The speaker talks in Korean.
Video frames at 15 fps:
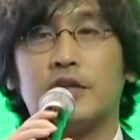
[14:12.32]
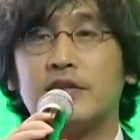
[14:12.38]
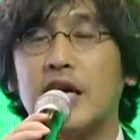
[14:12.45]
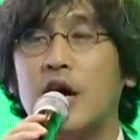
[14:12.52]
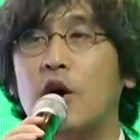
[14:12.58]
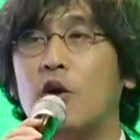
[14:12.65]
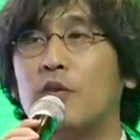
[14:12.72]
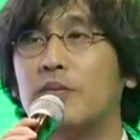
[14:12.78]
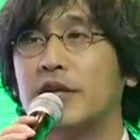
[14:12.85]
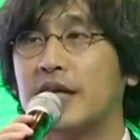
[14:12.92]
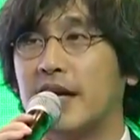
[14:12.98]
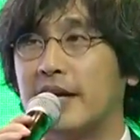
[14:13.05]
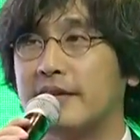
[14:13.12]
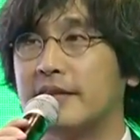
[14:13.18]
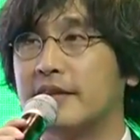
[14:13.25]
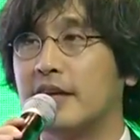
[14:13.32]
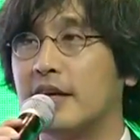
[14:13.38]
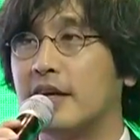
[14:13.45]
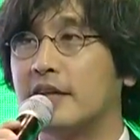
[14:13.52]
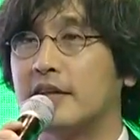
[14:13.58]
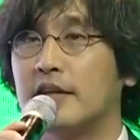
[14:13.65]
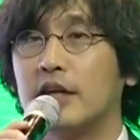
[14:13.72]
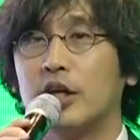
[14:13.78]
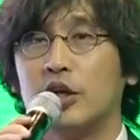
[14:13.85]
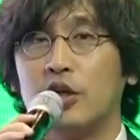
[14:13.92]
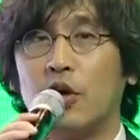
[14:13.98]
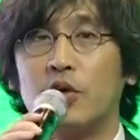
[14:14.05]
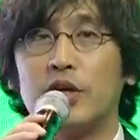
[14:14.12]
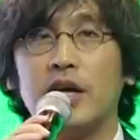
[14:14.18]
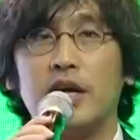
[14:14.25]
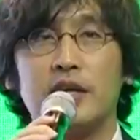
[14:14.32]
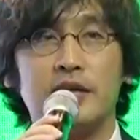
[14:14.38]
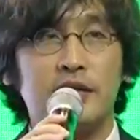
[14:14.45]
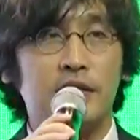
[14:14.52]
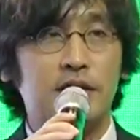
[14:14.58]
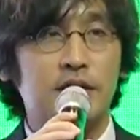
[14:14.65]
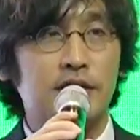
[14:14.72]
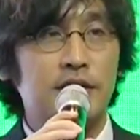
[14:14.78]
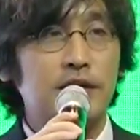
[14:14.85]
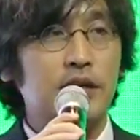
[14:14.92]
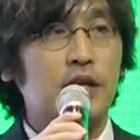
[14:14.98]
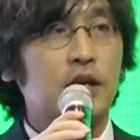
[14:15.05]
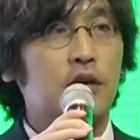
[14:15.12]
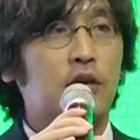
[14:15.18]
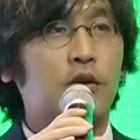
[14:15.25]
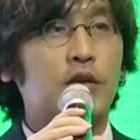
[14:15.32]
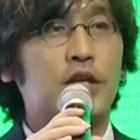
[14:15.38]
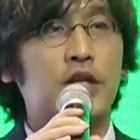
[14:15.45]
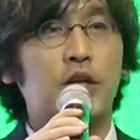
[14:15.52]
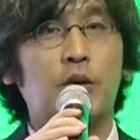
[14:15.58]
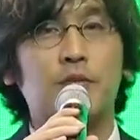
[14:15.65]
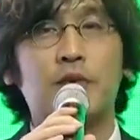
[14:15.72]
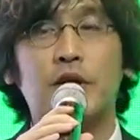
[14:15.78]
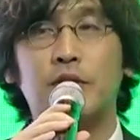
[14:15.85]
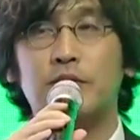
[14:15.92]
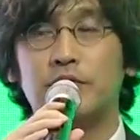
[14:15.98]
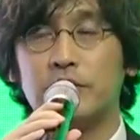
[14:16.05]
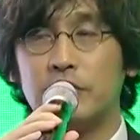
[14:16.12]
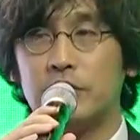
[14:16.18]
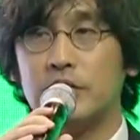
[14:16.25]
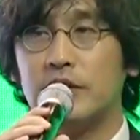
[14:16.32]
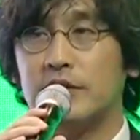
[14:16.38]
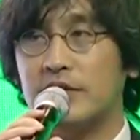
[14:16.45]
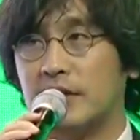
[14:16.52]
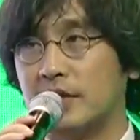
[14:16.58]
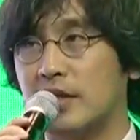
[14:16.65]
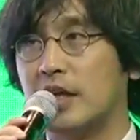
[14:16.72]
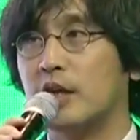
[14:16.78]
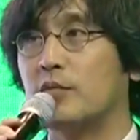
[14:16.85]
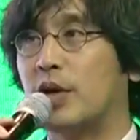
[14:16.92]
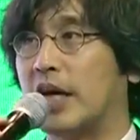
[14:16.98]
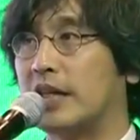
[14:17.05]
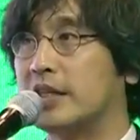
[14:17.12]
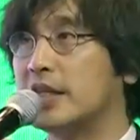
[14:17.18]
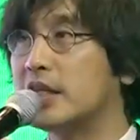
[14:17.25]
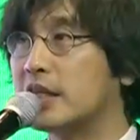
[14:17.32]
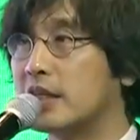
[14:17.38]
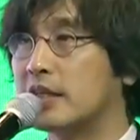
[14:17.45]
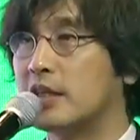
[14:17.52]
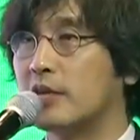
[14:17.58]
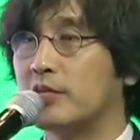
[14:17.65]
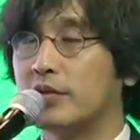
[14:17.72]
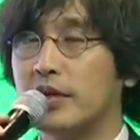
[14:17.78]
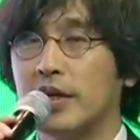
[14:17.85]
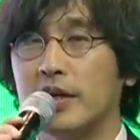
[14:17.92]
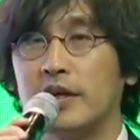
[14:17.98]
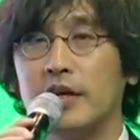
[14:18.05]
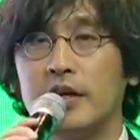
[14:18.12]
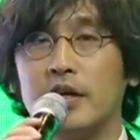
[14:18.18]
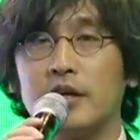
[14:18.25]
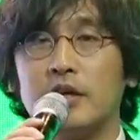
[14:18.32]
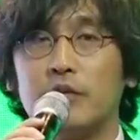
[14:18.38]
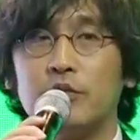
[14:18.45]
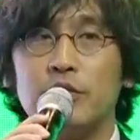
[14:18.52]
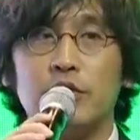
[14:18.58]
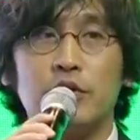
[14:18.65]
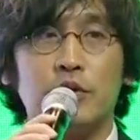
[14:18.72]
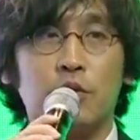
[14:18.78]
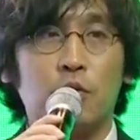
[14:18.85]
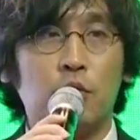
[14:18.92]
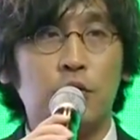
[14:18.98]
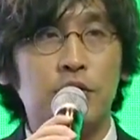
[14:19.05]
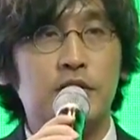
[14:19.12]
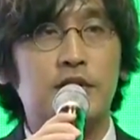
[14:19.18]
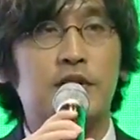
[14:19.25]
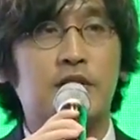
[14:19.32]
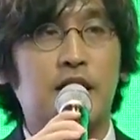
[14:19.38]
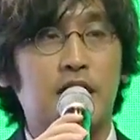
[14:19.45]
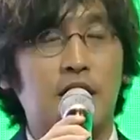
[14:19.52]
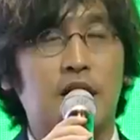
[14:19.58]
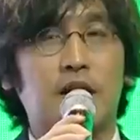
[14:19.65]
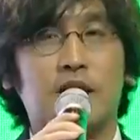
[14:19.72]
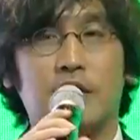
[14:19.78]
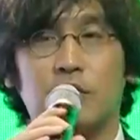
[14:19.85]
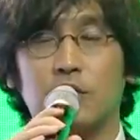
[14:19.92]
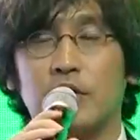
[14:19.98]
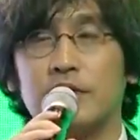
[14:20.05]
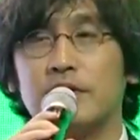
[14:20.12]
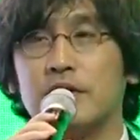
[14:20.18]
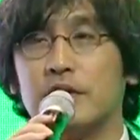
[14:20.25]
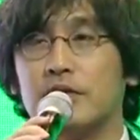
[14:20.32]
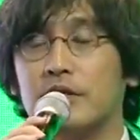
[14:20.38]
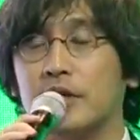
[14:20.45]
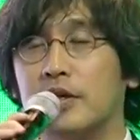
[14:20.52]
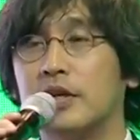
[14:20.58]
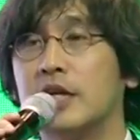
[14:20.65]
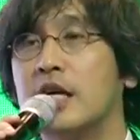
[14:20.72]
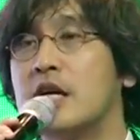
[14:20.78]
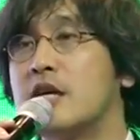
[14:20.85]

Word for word: 창업이 가능한 영향 있는 어, 기업가 분들이 상당히 많이 있기 때문에 그분들을 골드 칼라라고 하더라고요.